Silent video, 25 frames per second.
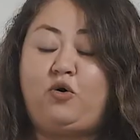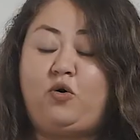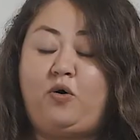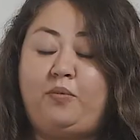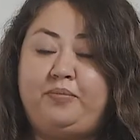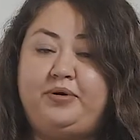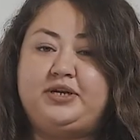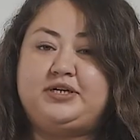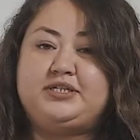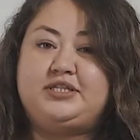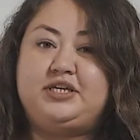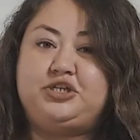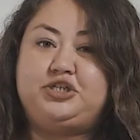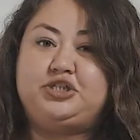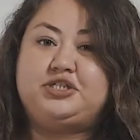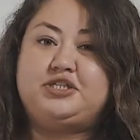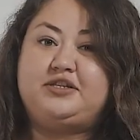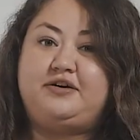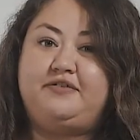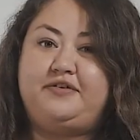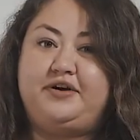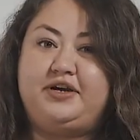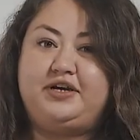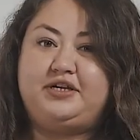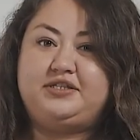Комплексная
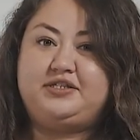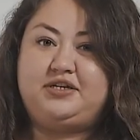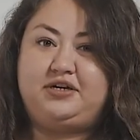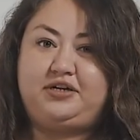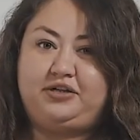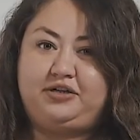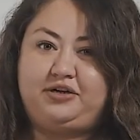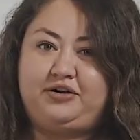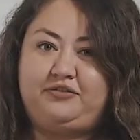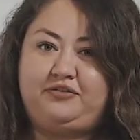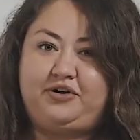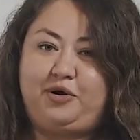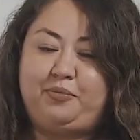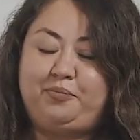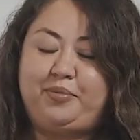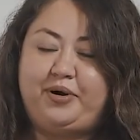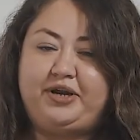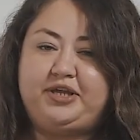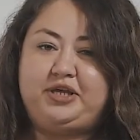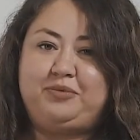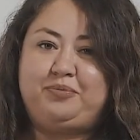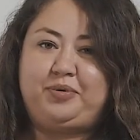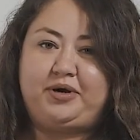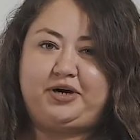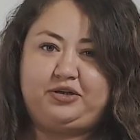чистовая отделка в
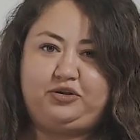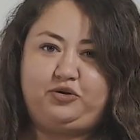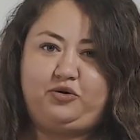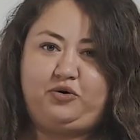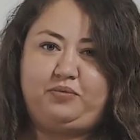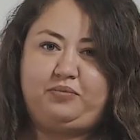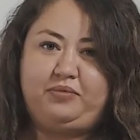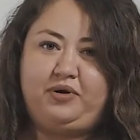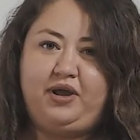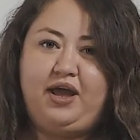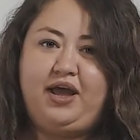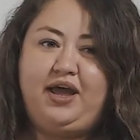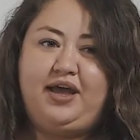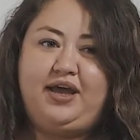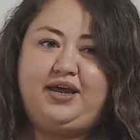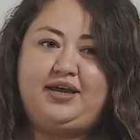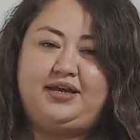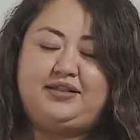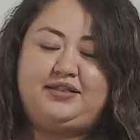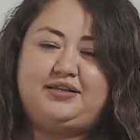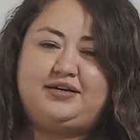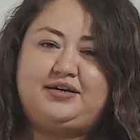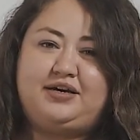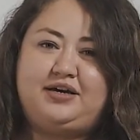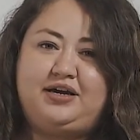компании «Продом» –
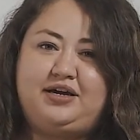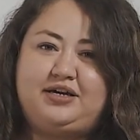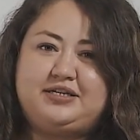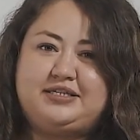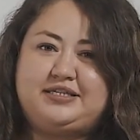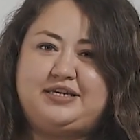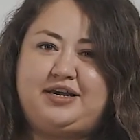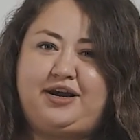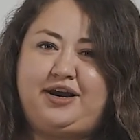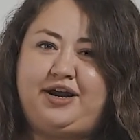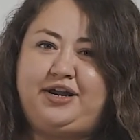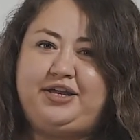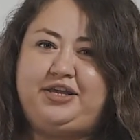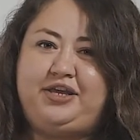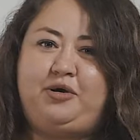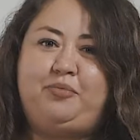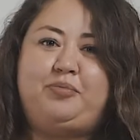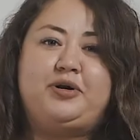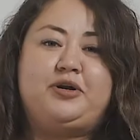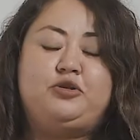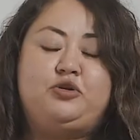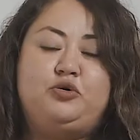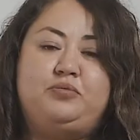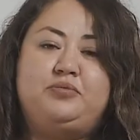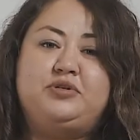это заранее
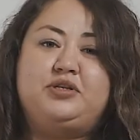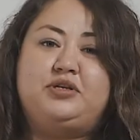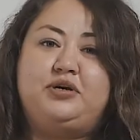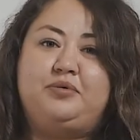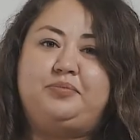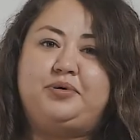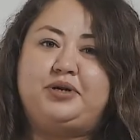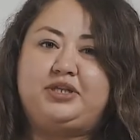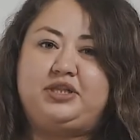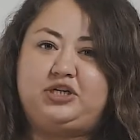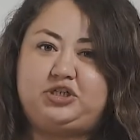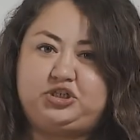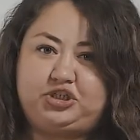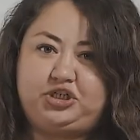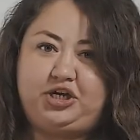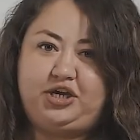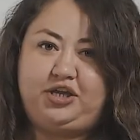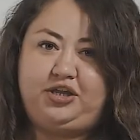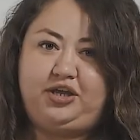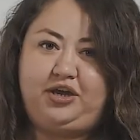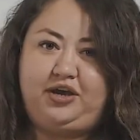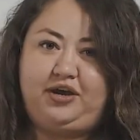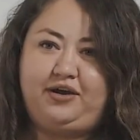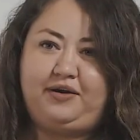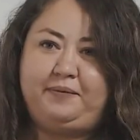продуманное
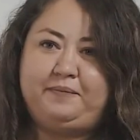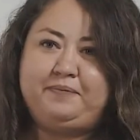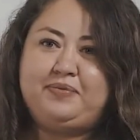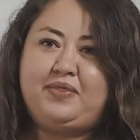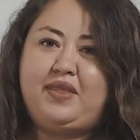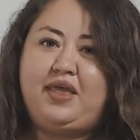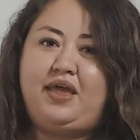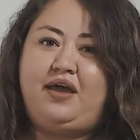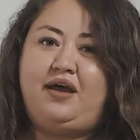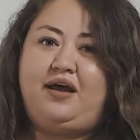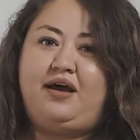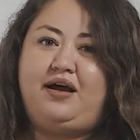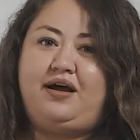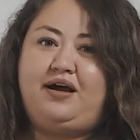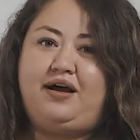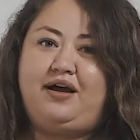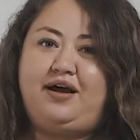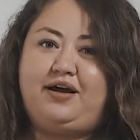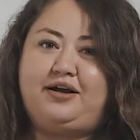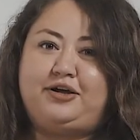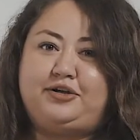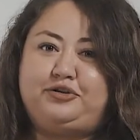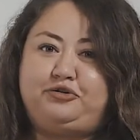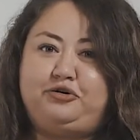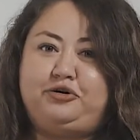предложение,
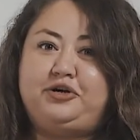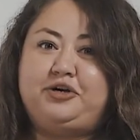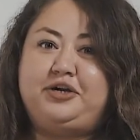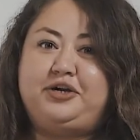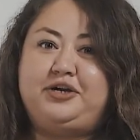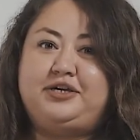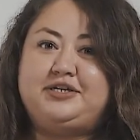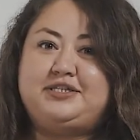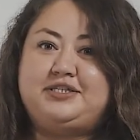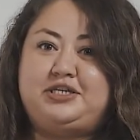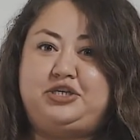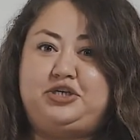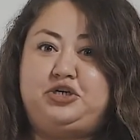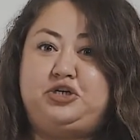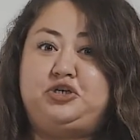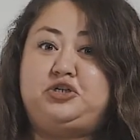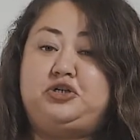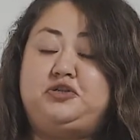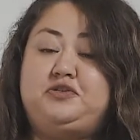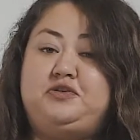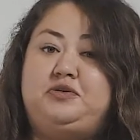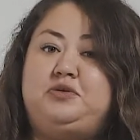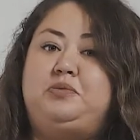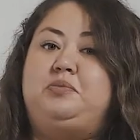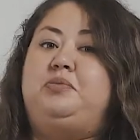а, которое
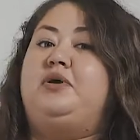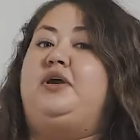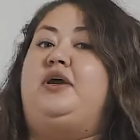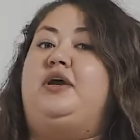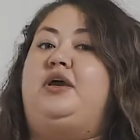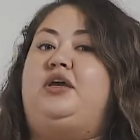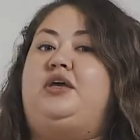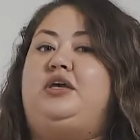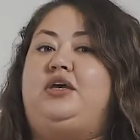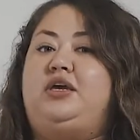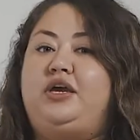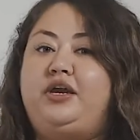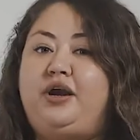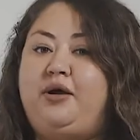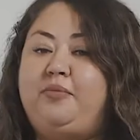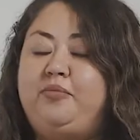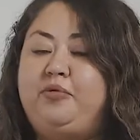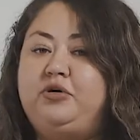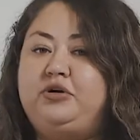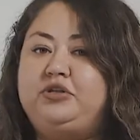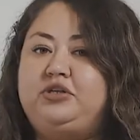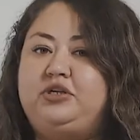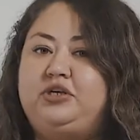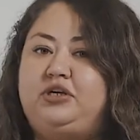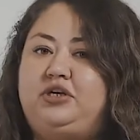содержит в себе и
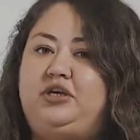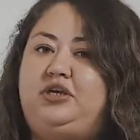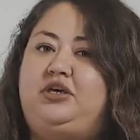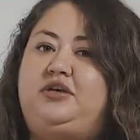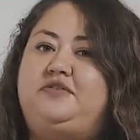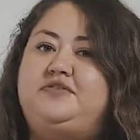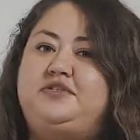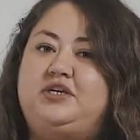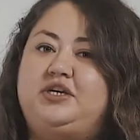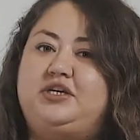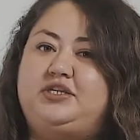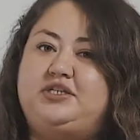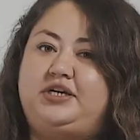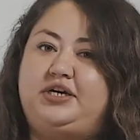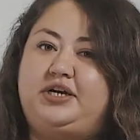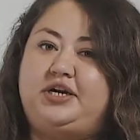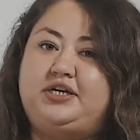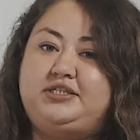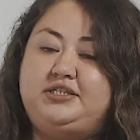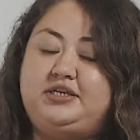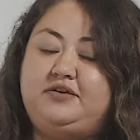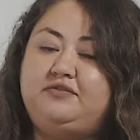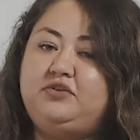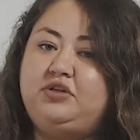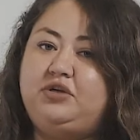работы, и все
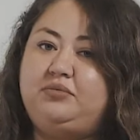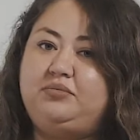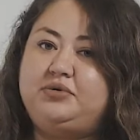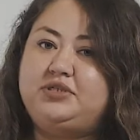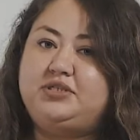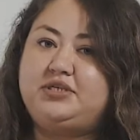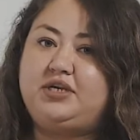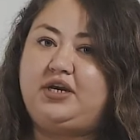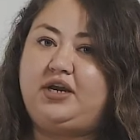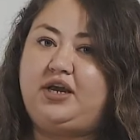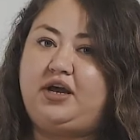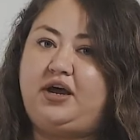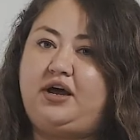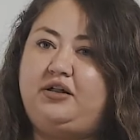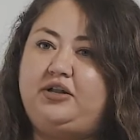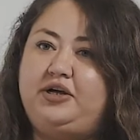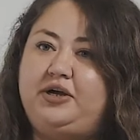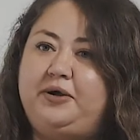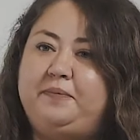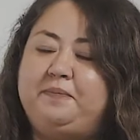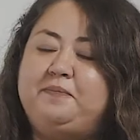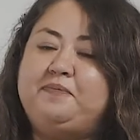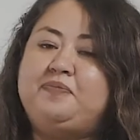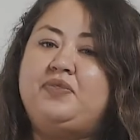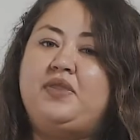декоративные
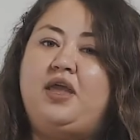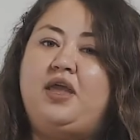материалы.